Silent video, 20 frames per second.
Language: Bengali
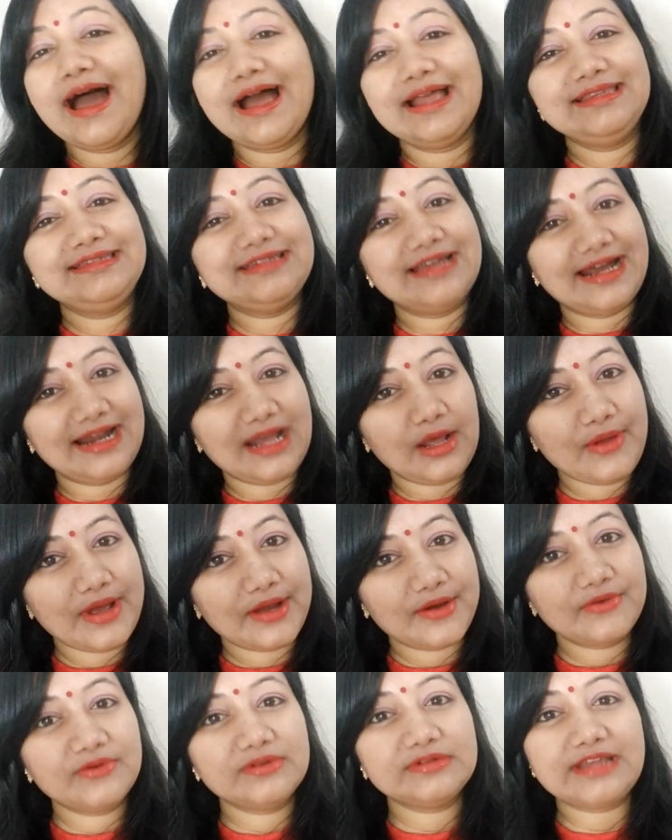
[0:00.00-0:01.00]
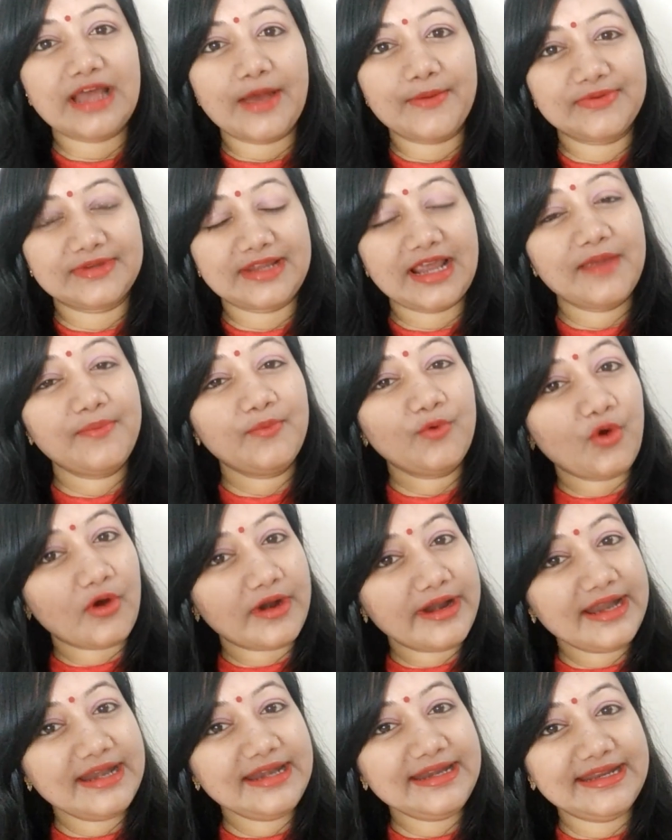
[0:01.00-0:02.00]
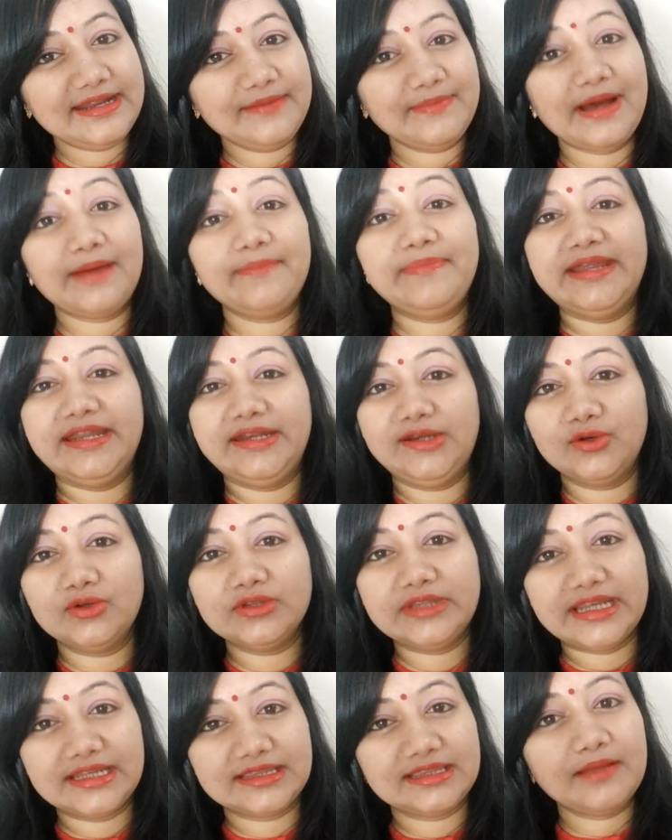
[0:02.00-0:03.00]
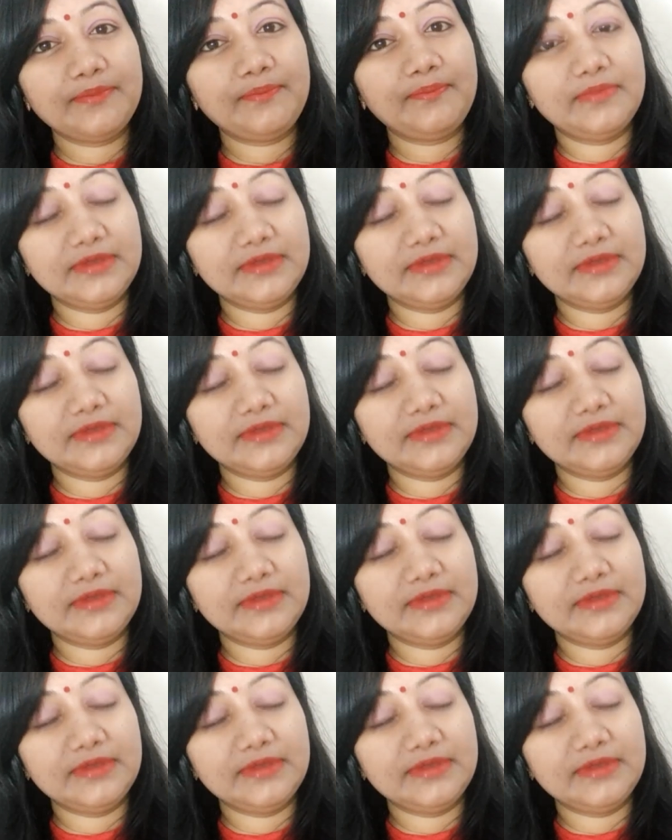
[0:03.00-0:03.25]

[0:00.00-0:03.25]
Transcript: আর যারাও এখনও সাবস্ক্রাইব করেননি বা ভিডিও দেখতে